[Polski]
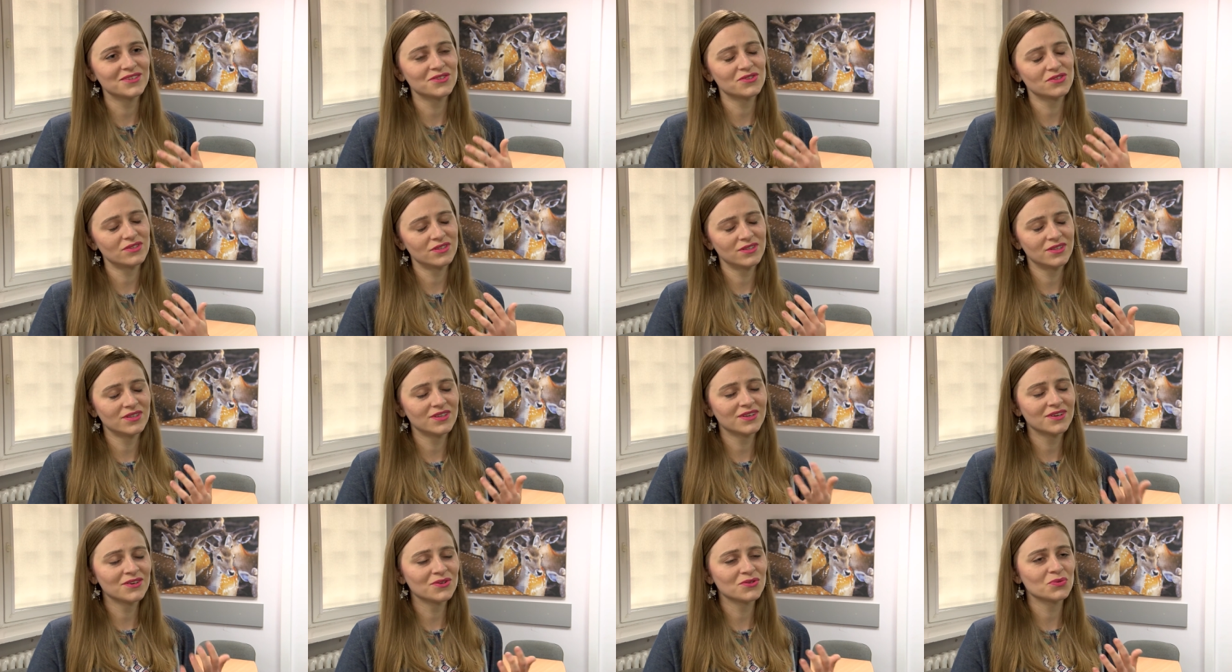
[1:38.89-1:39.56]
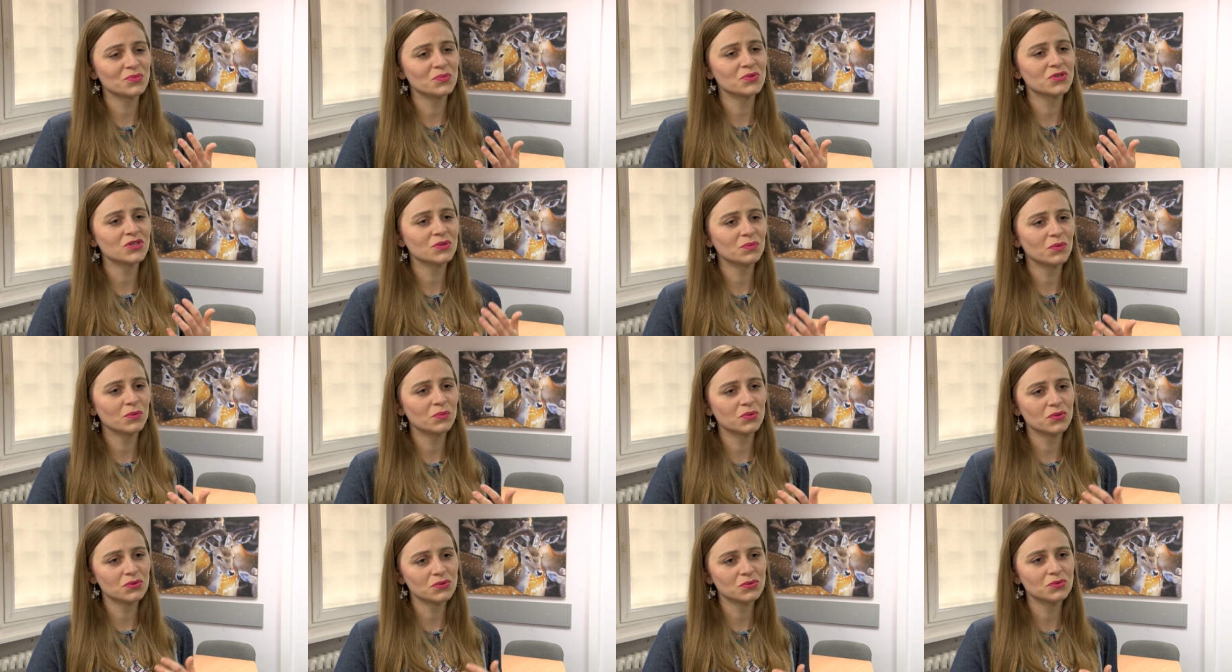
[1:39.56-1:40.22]
czyli tego, żeby się po
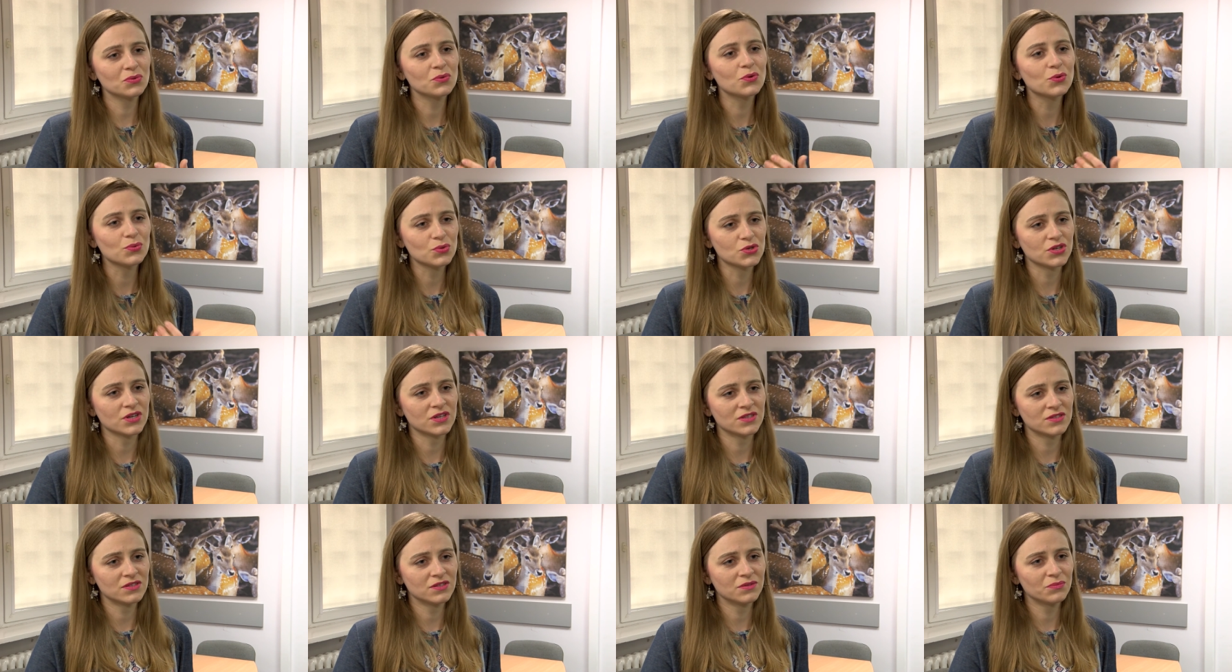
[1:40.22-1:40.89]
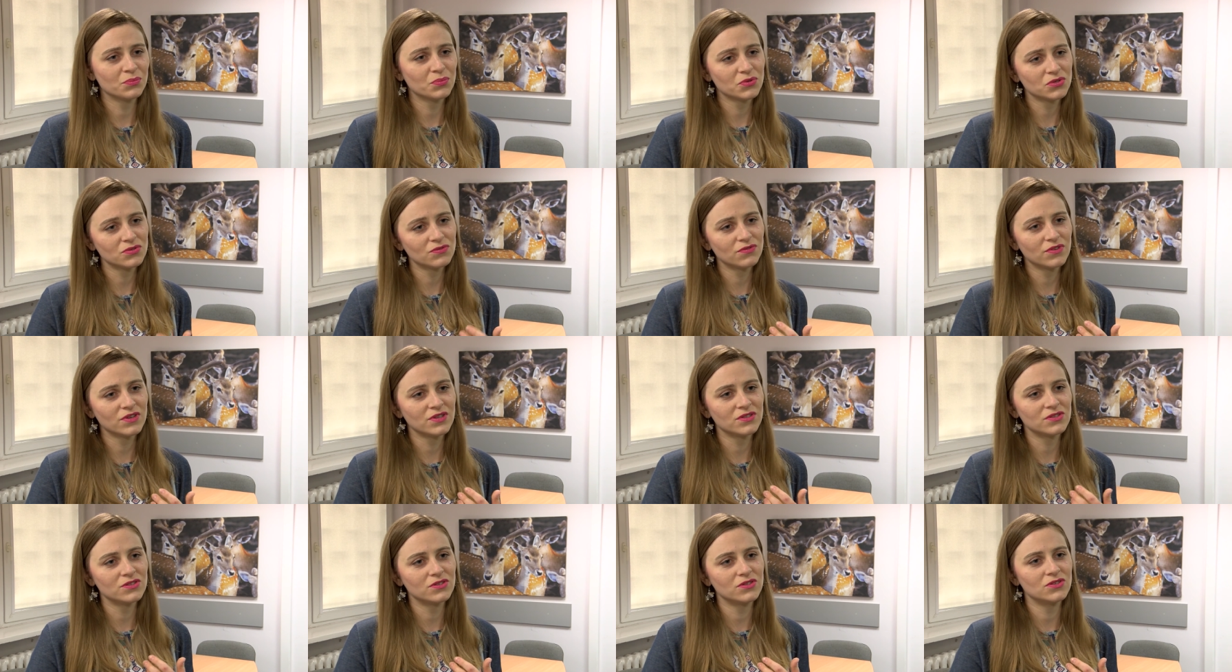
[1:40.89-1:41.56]
prostu ruszać,
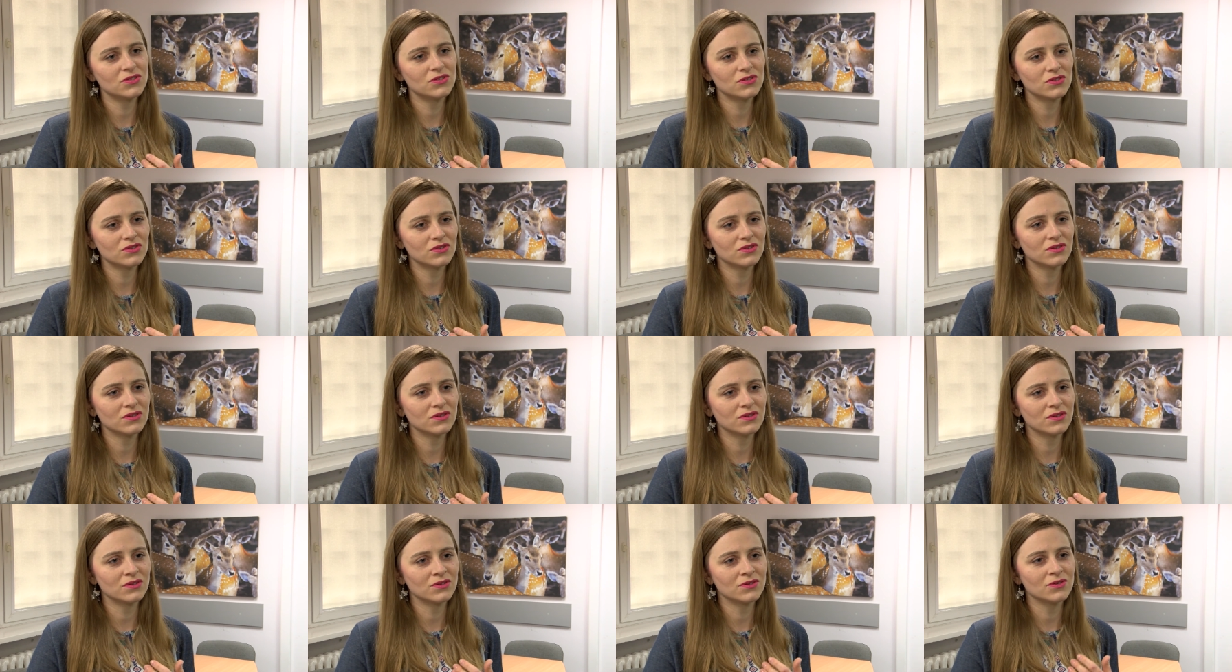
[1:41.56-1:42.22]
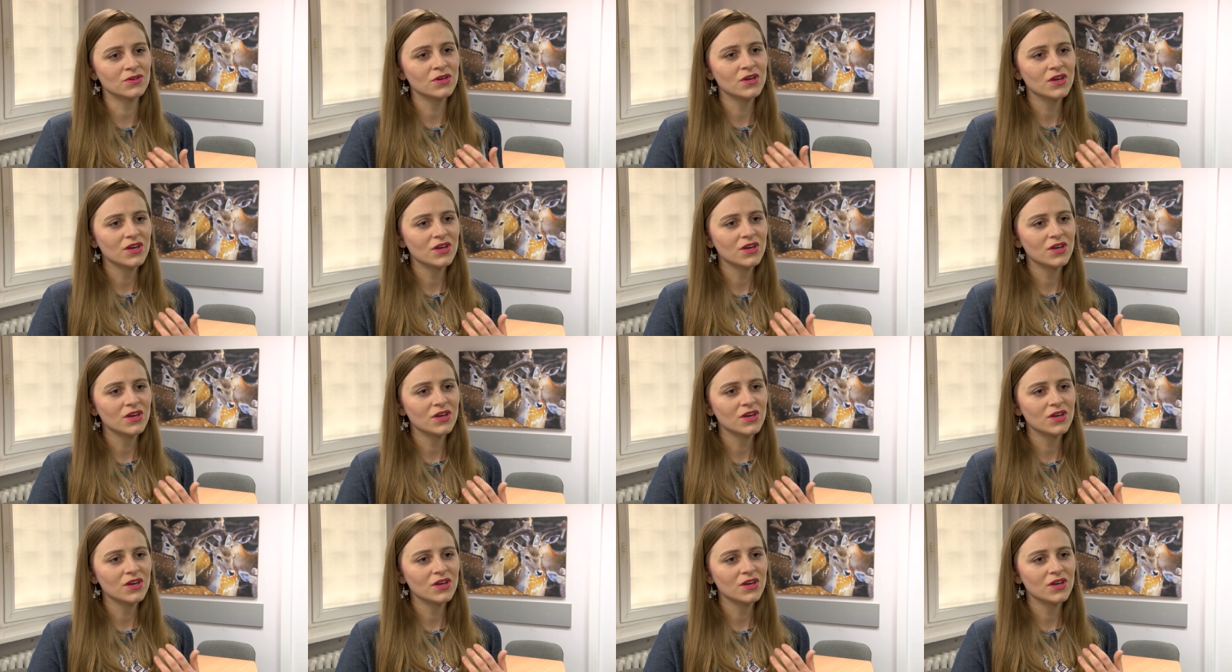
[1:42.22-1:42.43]
poświęcić e,